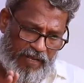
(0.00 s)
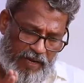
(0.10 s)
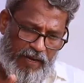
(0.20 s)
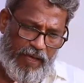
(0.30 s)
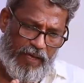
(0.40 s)

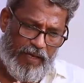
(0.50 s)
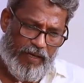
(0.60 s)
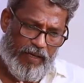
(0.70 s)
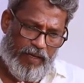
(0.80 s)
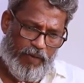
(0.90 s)
நல்ல
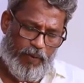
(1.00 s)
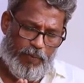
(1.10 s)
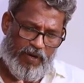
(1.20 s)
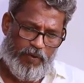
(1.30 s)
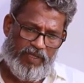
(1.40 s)
ஒரு
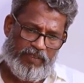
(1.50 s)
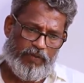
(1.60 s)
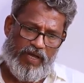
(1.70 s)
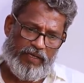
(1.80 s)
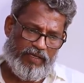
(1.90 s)

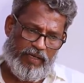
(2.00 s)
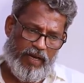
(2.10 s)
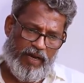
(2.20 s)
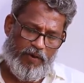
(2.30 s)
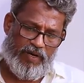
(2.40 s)
மனோதத்துவ டாக்டர்
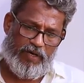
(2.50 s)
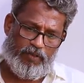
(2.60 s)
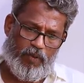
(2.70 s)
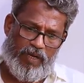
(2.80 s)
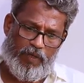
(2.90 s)
இருக்காருன்னா அவர் என்ன
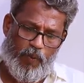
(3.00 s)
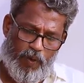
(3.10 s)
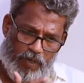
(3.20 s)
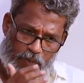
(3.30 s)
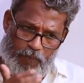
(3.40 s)
சொல்லுவார்
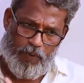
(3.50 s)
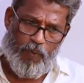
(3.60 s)
உங்கள் ஒரு